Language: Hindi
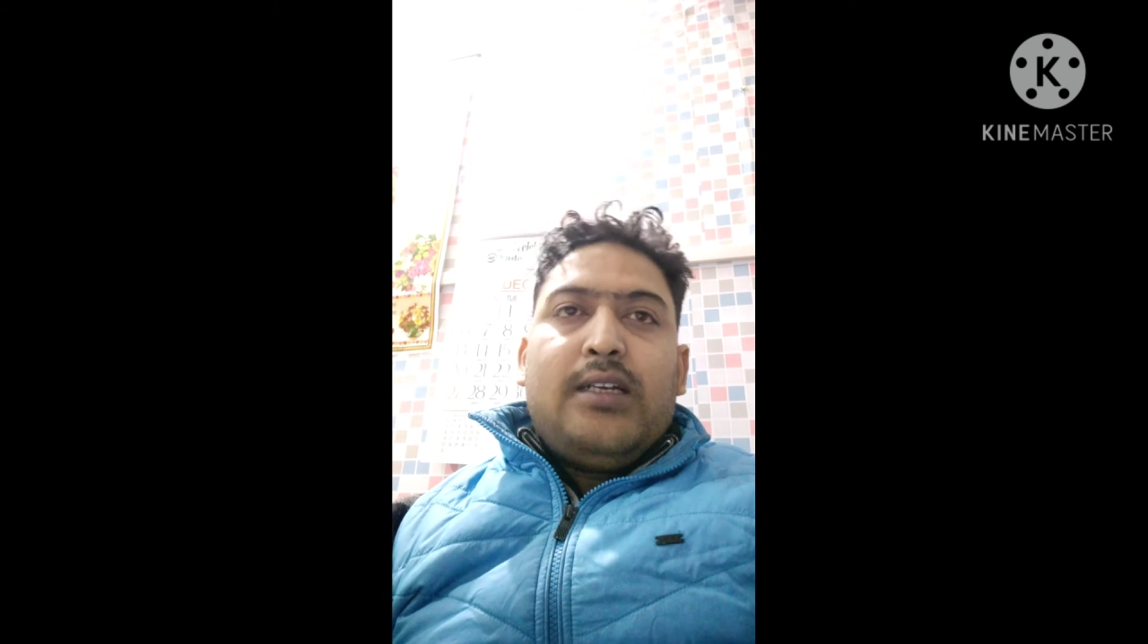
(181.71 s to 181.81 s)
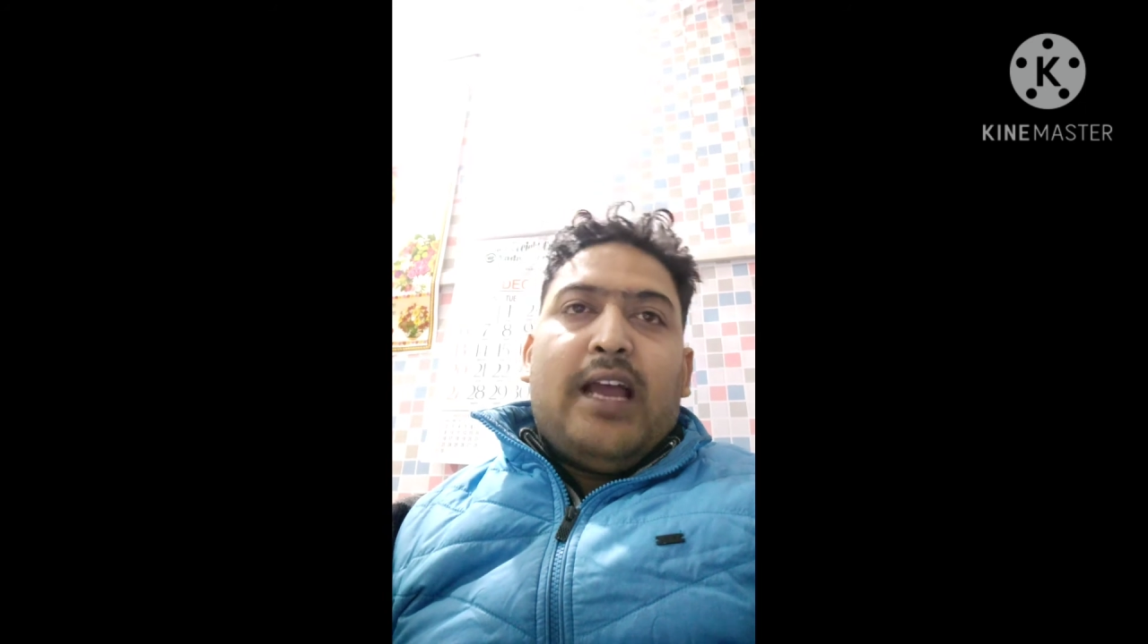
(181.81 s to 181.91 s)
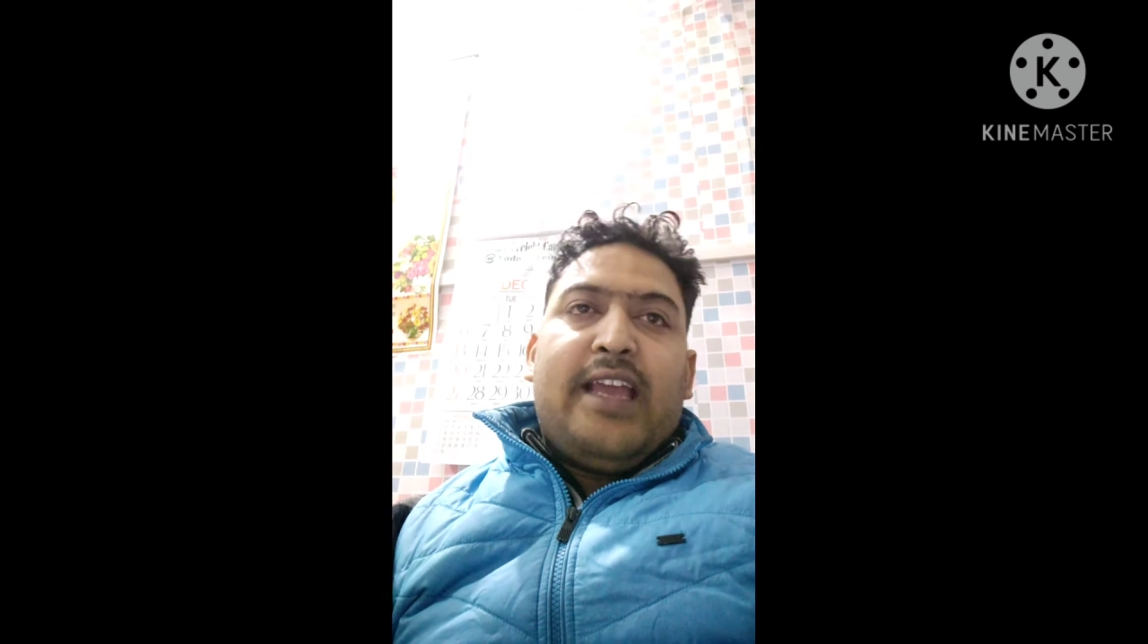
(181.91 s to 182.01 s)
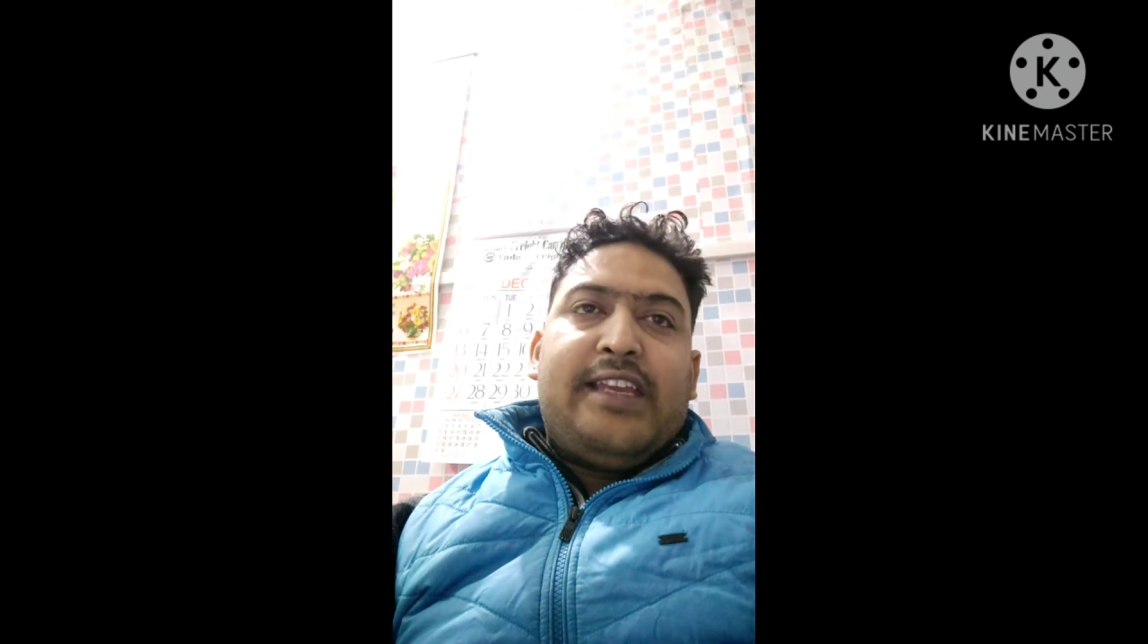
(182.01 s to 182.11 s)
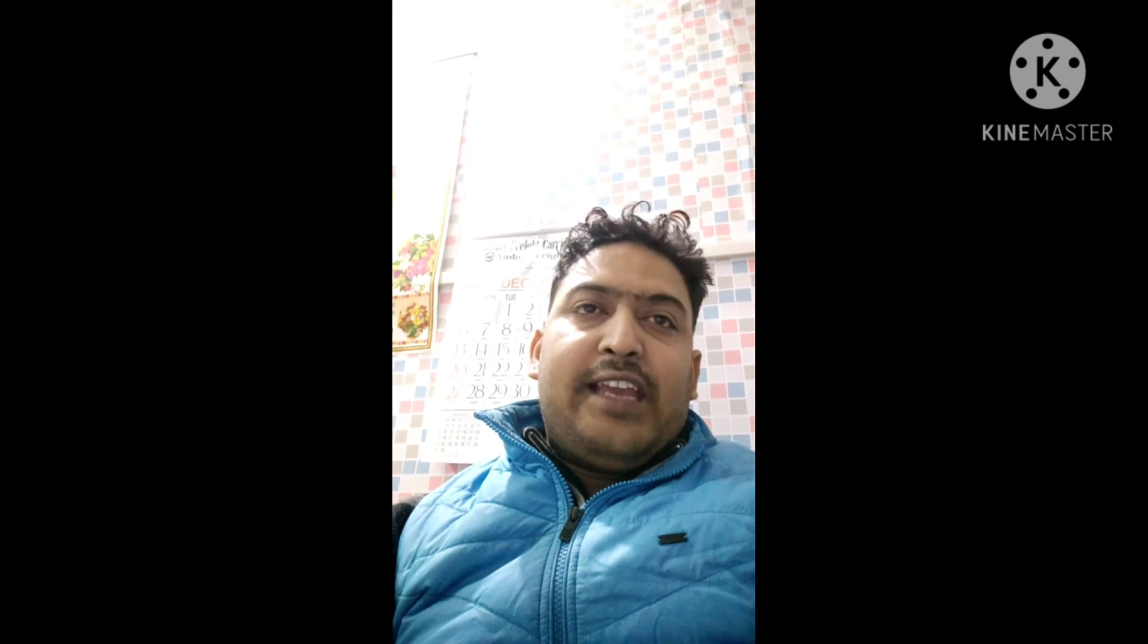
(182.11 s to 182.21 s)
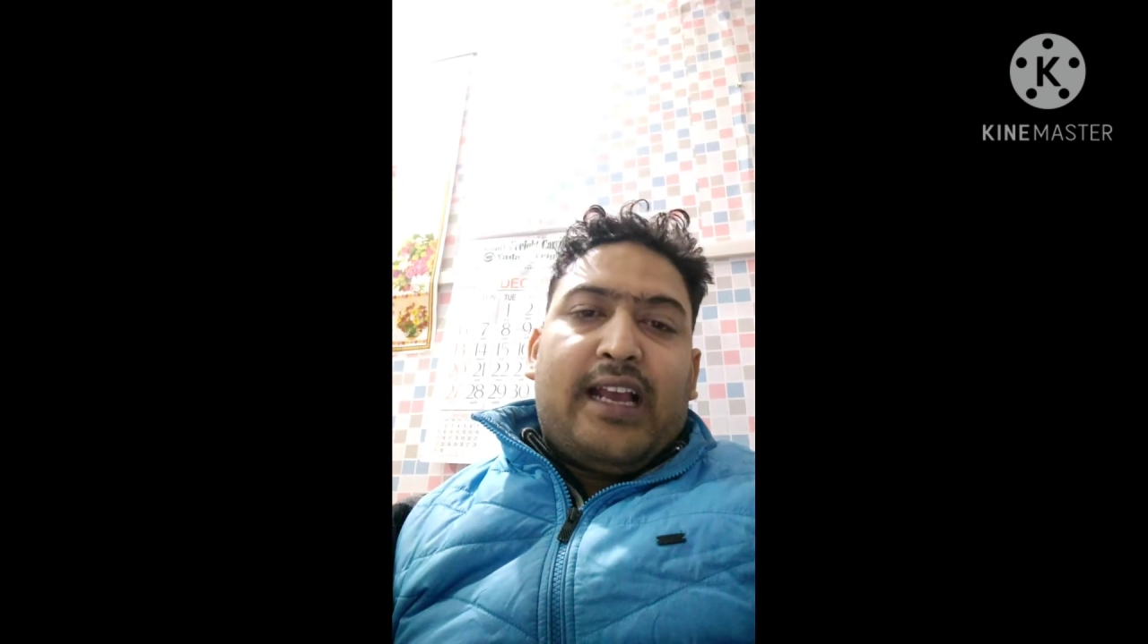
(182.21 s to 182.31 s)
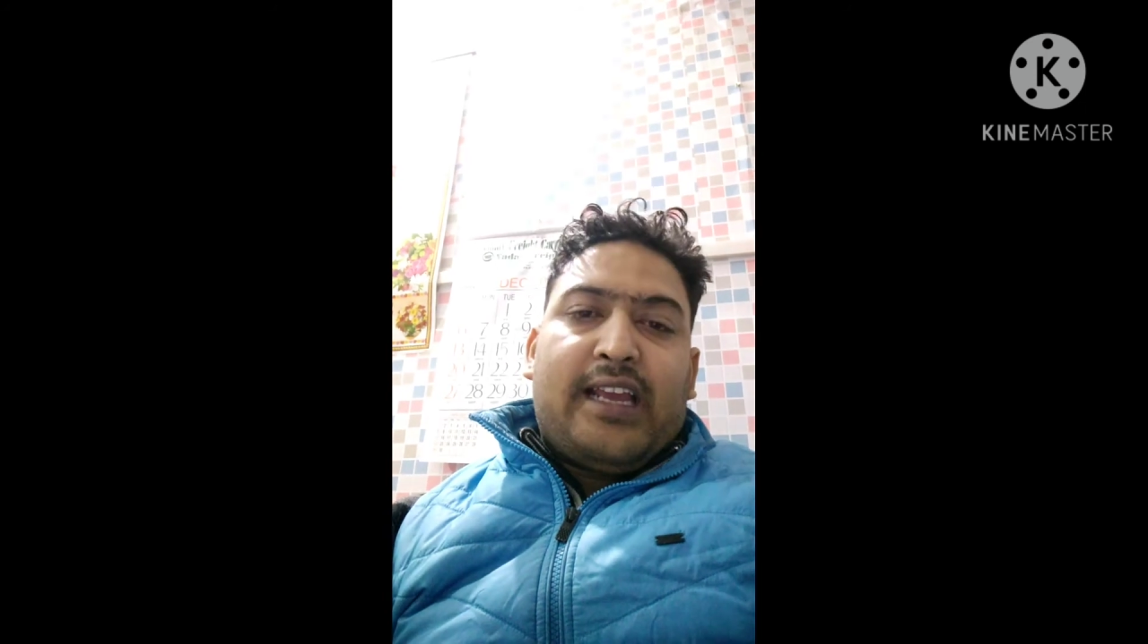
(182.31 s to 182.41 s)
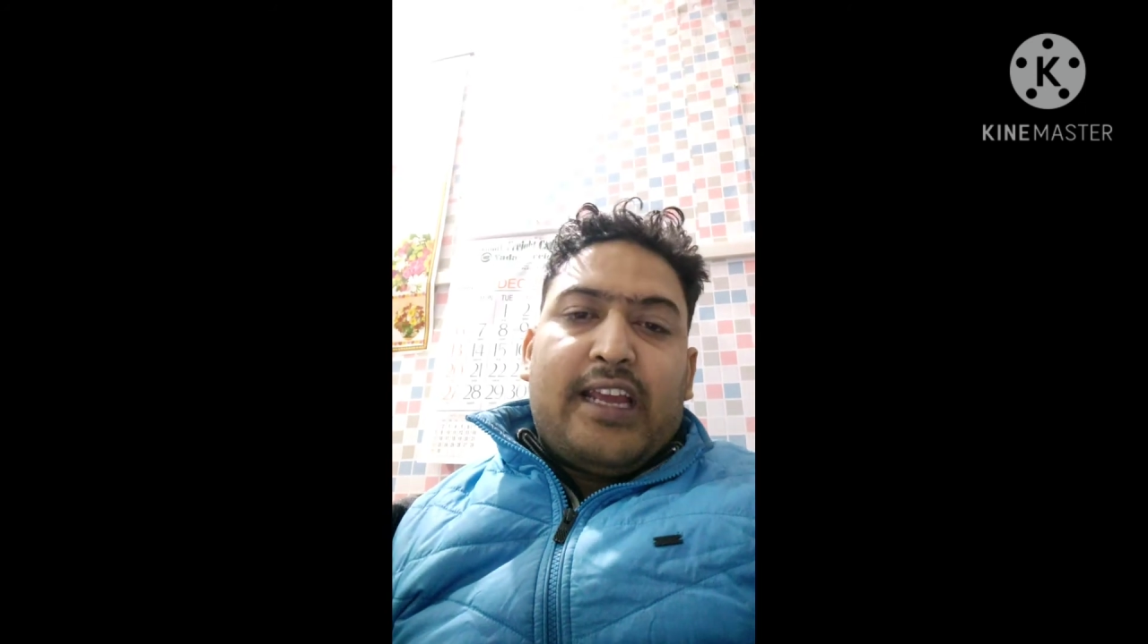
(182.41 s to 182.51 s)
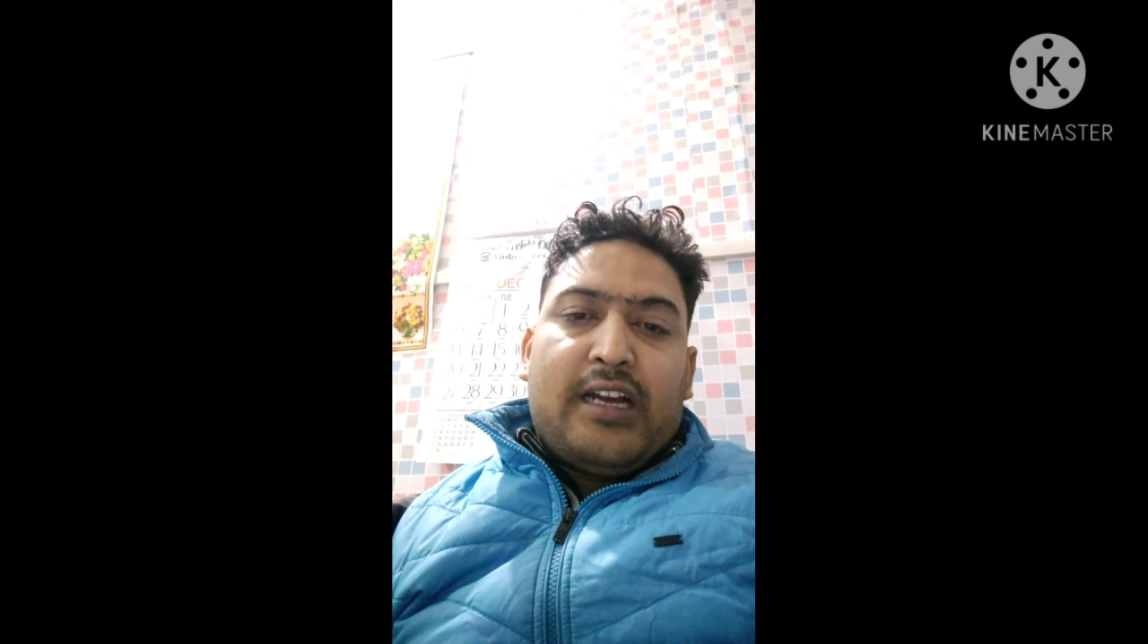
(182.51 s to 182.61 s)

डायरिया के